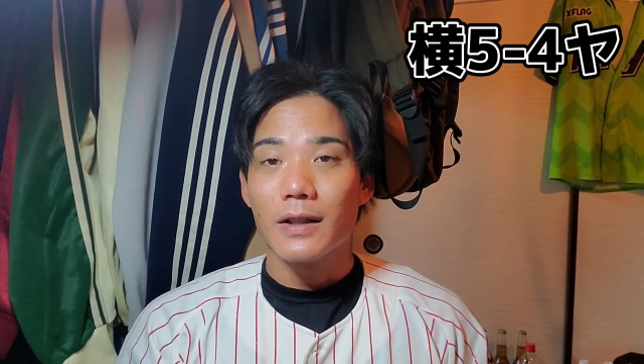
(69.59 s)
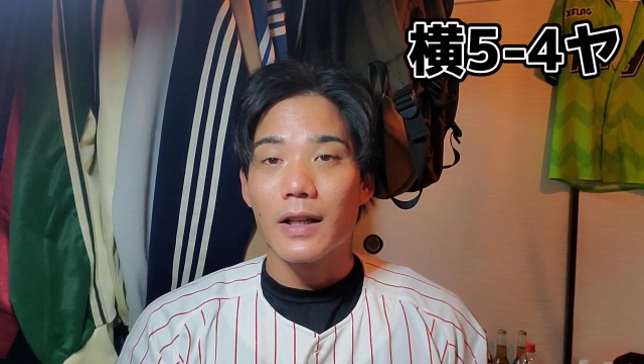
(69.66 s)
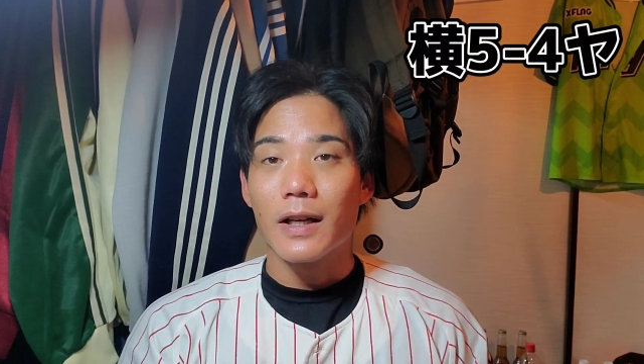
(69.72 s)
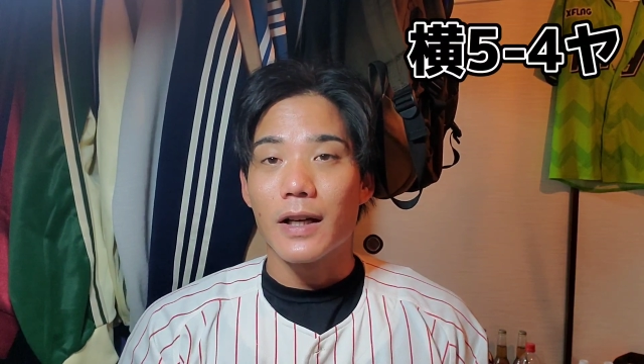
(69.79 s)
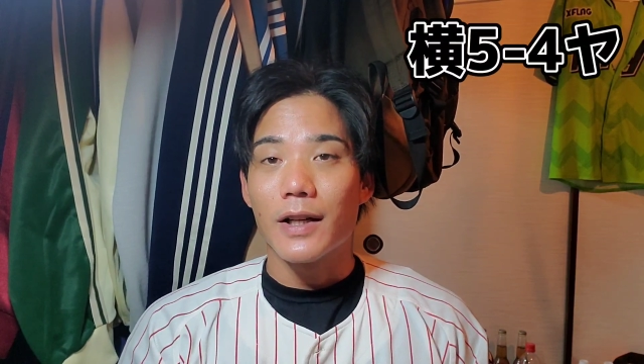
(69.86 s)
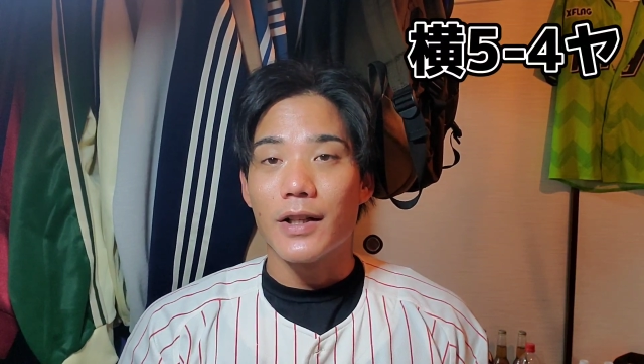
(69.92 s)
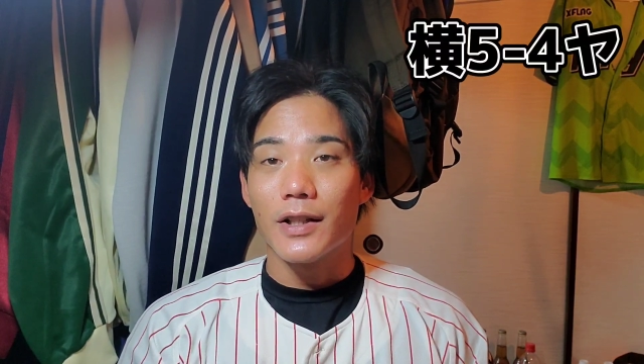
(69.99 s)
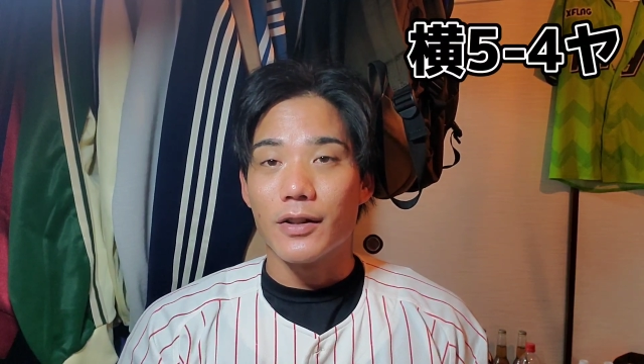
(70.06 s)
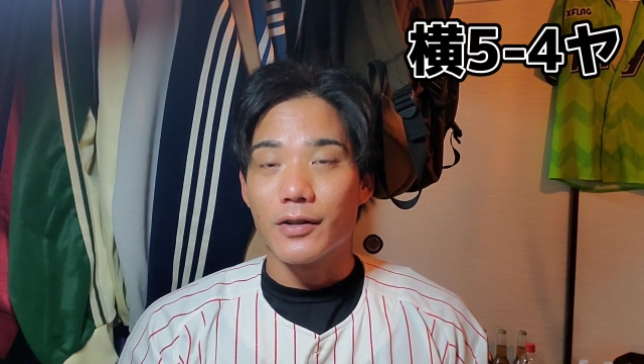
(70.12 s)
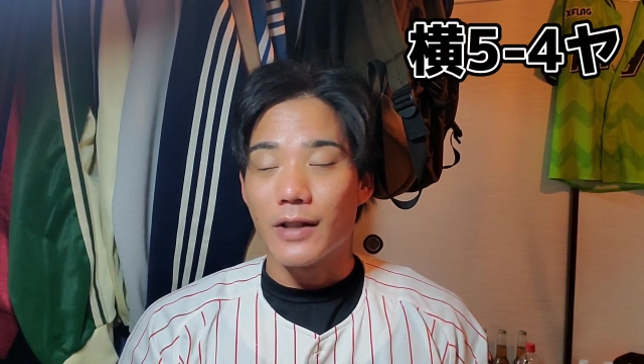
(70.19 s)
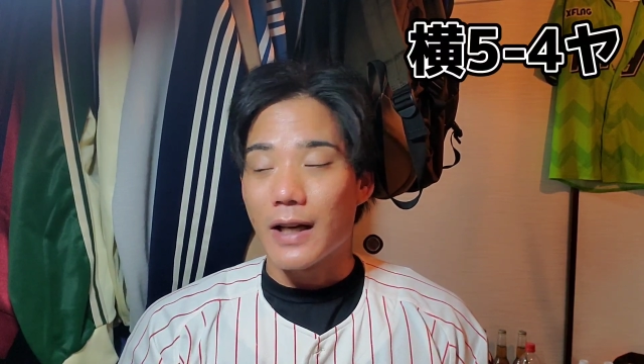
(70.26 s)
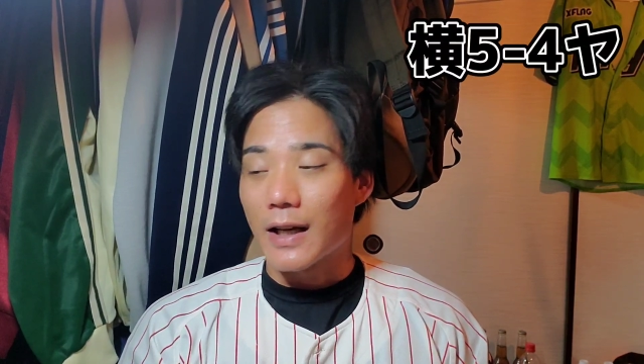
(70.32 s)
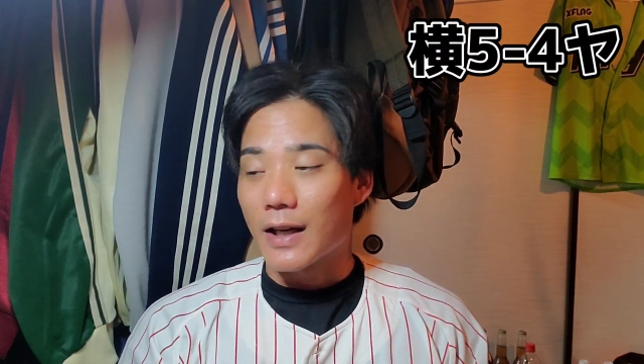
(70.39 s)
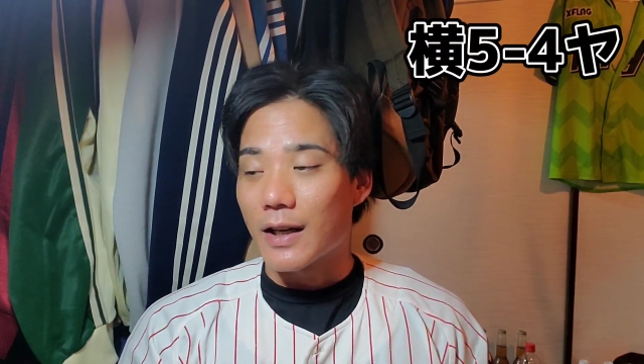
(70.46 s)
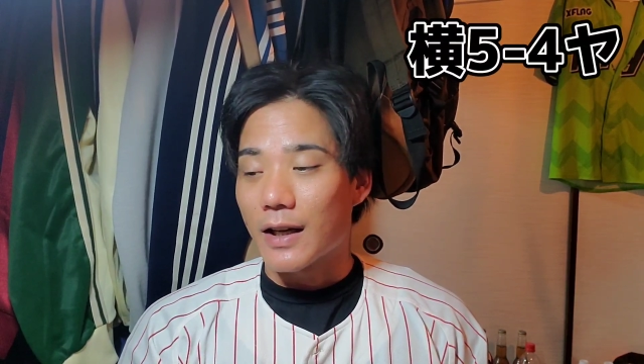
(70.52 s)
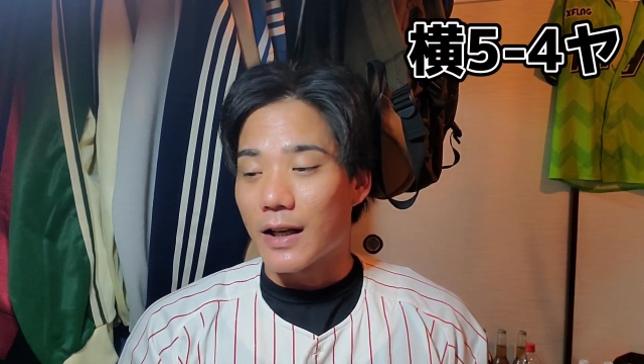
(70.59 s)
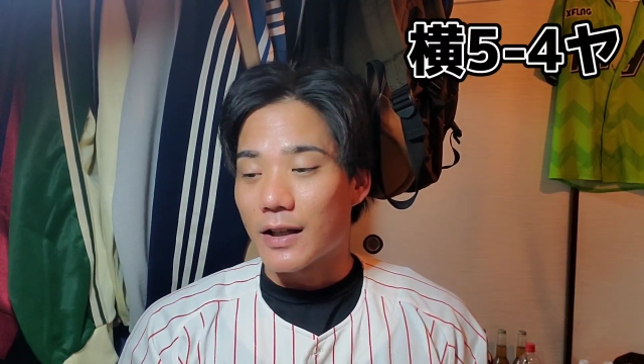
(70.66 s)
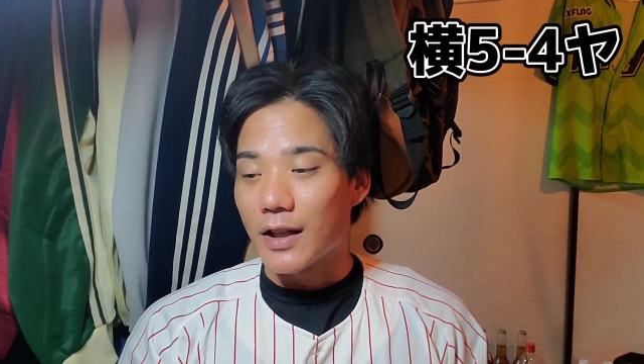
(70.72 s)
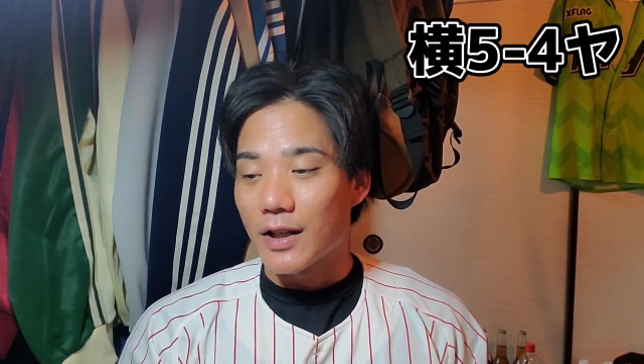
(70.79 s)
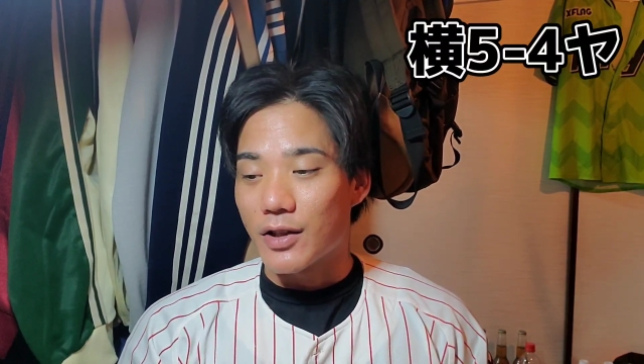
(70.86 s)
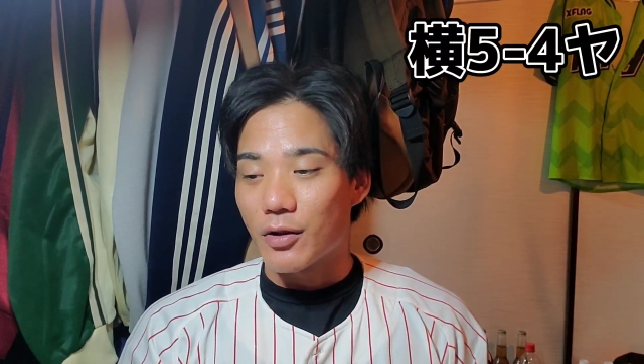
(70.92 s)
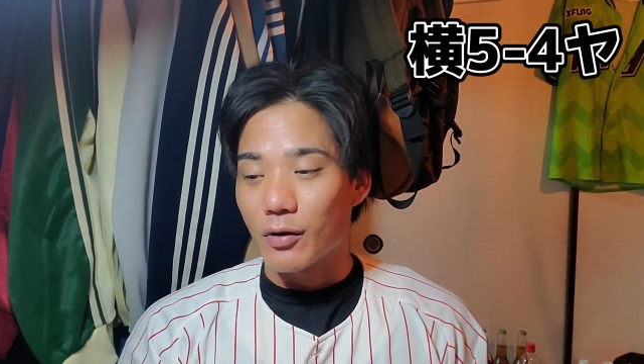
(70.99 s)
長いイニング投げれな
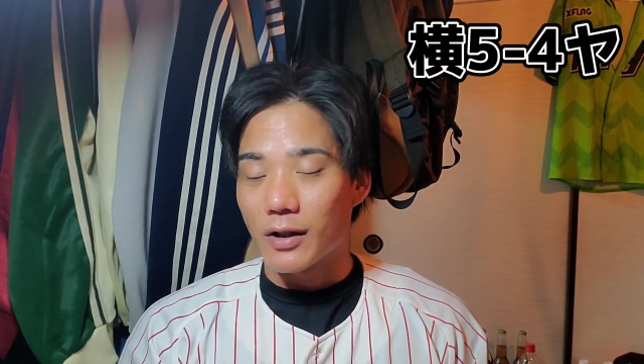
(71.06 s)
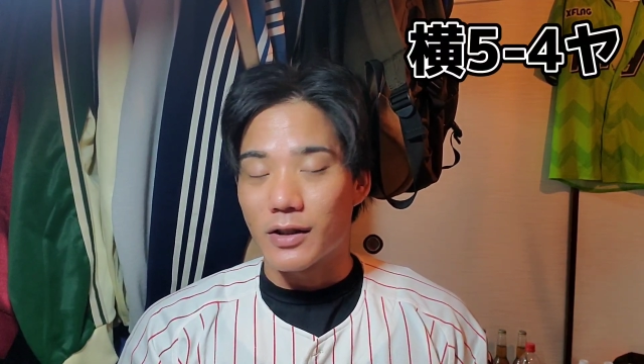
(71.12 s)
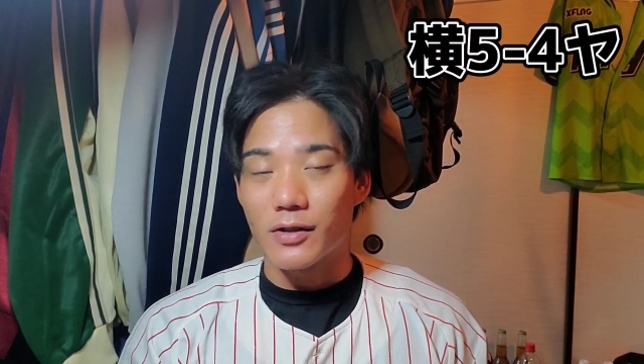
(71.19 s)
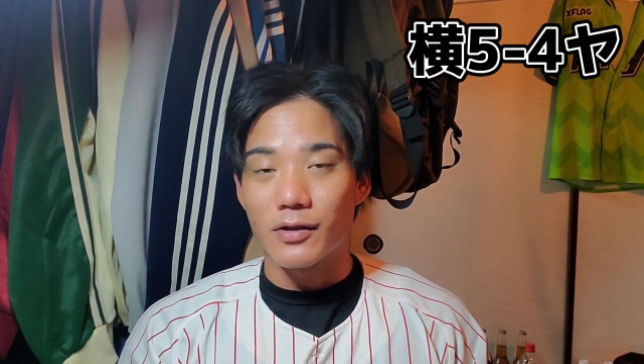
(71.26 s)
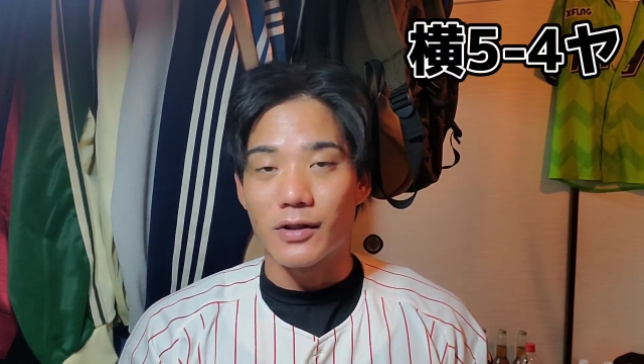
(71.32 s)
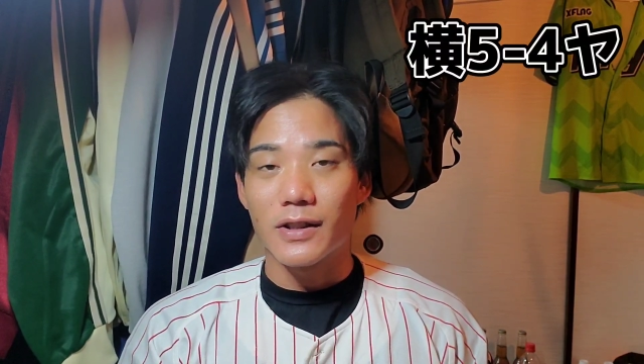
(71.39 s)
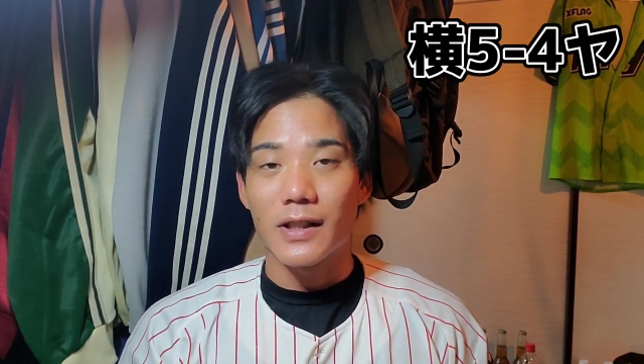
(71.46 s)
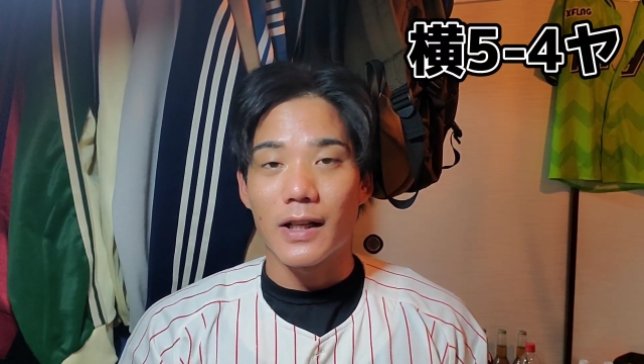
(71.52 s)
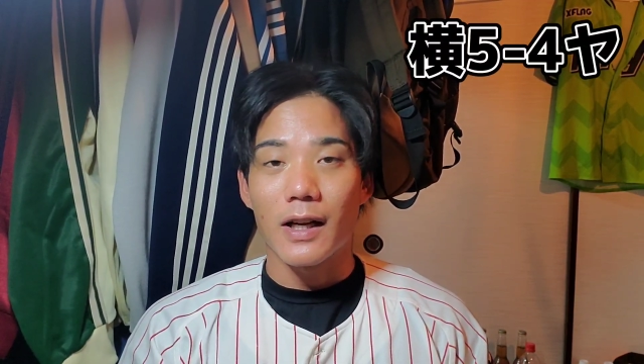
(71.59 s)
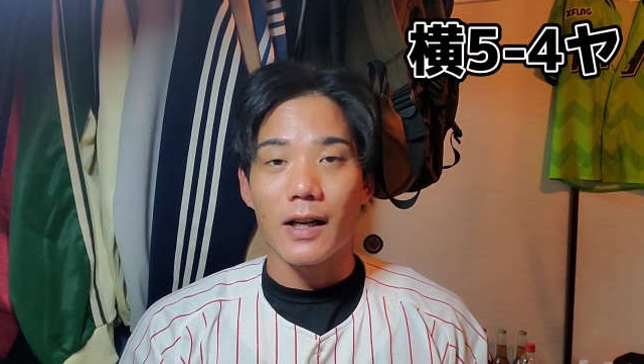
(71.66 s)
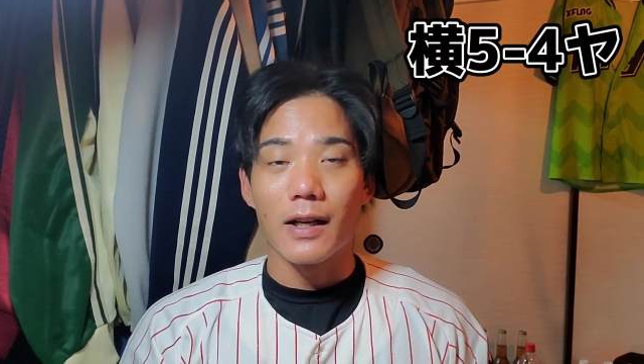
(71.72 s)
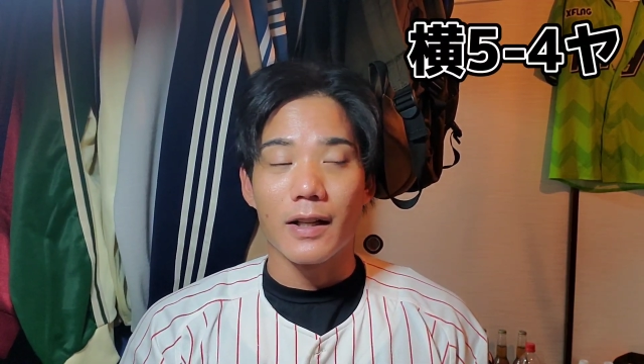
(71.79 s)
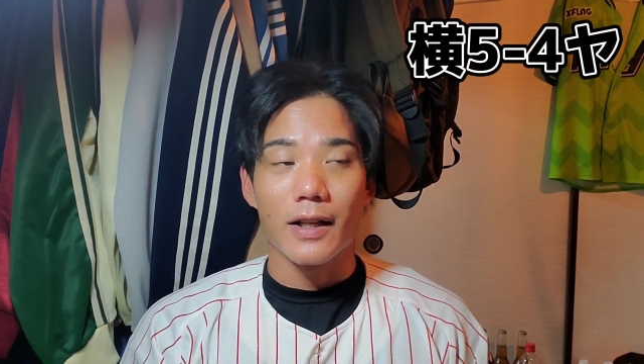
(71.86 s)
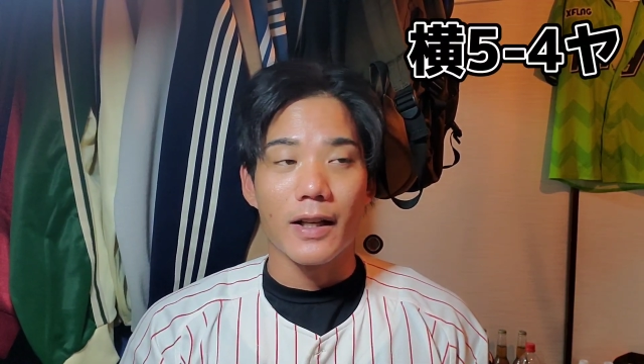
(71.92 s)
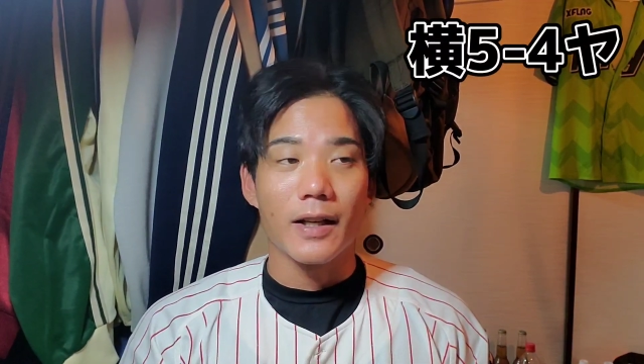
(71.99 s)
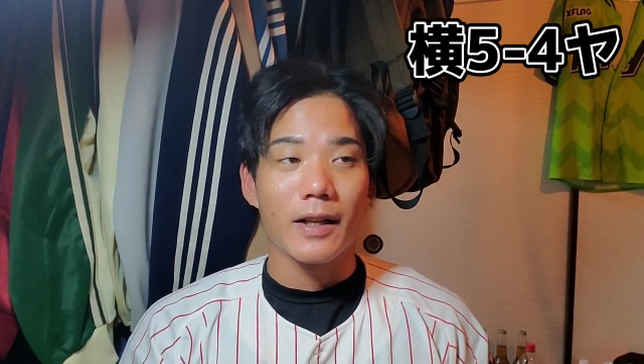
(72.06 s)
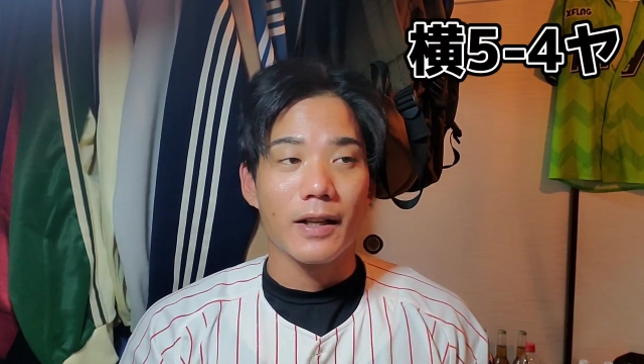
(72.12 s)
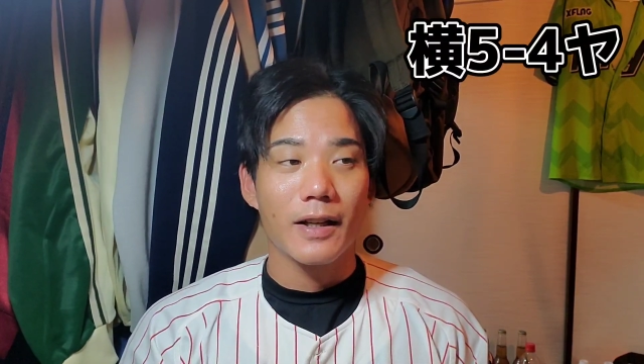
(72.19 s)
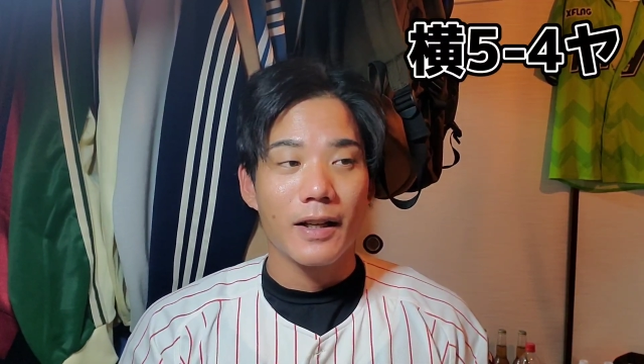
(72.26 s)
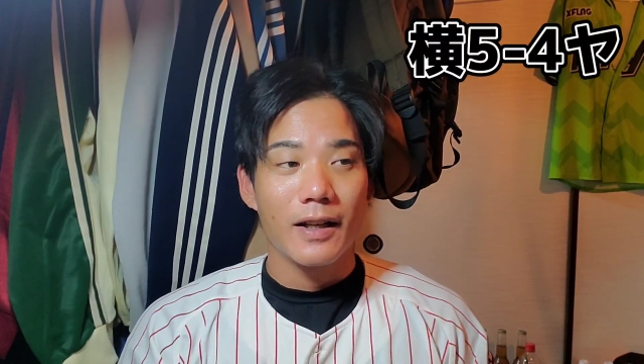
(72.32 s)
い現象が続いてた中で、